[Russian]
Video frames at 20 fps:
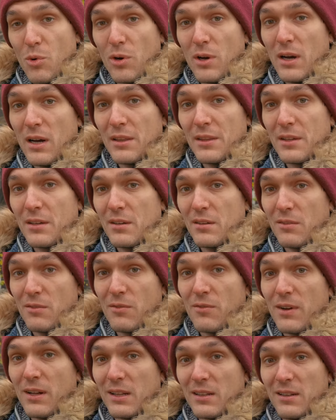Курган»
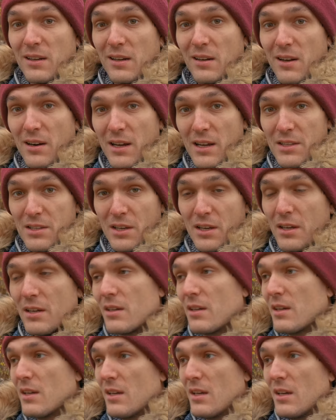в Волгограде,
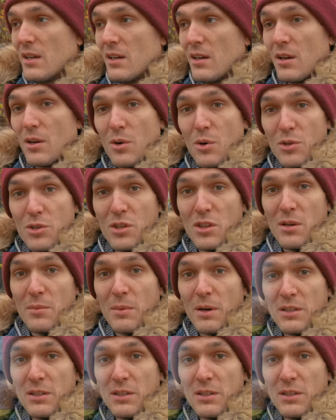«Родина